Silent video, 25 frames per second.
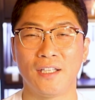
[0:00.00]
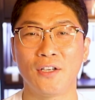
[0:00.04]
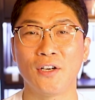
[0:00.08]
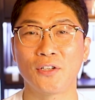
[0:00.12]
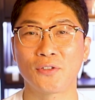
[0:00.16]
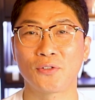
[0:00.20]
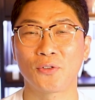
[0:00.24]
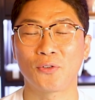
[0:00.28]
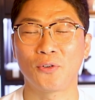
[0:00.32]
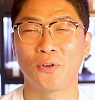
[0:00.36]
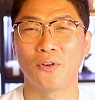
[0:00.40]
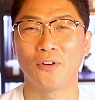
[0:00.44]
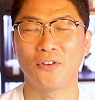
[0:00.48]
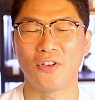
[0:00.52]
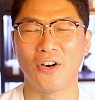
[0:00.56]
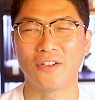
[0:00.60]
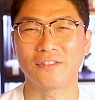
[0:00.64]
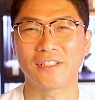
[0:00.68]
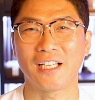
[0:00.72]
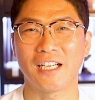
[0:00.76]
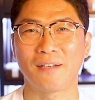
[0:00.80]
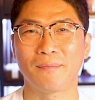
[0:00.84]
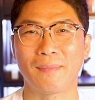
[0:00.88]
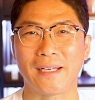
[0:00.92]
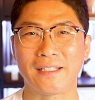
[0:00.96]
이것으로
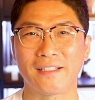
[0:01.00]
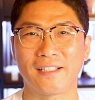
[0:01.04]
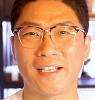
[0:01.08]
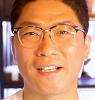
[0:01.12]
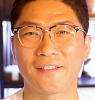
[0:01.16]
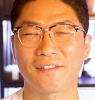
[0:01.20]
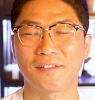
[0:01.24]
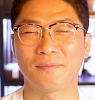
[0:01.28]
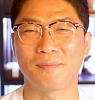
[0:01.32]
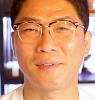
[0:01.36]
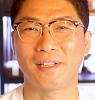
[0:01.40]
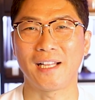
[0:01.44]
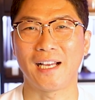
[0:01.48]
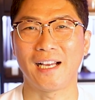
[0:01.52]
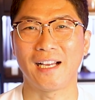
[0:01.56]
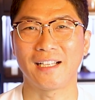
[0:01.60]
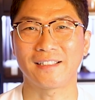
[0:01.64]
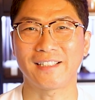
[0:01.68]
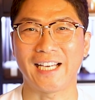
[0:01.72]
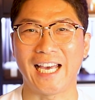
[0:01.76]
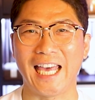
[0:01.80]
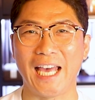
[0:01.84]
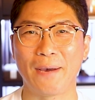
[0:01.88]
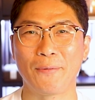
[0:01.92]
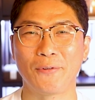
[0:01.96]
영상 마치겠습니다.
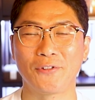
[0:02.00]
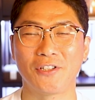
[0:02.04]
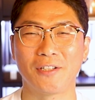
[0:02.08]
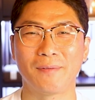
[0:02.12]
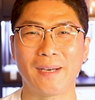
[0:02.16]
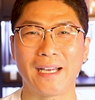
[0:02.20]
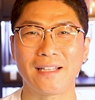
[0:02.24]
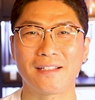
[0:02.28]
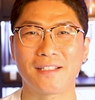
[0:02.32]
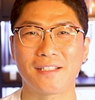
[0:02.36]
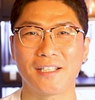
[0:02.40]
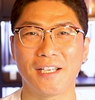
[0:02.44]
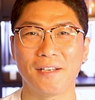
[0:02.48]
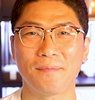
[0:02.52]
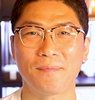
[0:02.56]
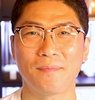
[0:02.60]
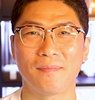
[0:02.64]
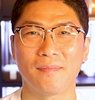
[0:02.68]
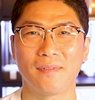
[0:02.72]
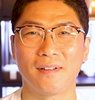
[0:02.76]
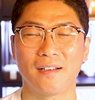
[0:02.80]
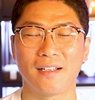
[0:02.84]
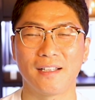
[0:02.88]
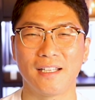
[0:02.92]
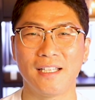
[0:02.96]
다이아몬드 맛집
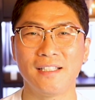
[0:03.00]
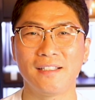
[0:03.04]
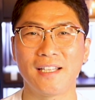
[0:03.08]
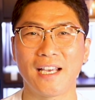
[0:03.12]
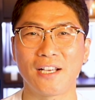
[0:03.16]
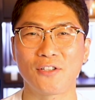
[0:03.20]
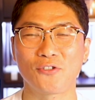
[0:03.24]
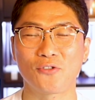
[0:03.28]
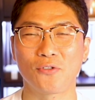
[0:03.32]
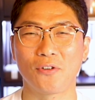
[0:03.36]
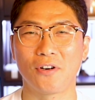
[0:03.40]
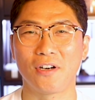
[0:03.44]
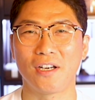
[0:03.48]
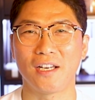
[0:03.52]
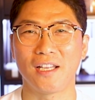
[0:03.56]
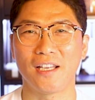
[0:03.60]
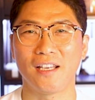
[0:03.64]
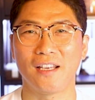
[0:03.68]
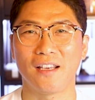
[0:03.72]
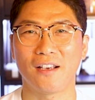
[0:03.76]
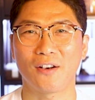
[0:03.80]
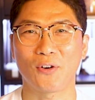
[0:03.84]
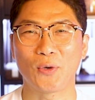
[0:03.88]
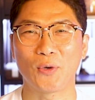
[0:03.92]
인생주얼리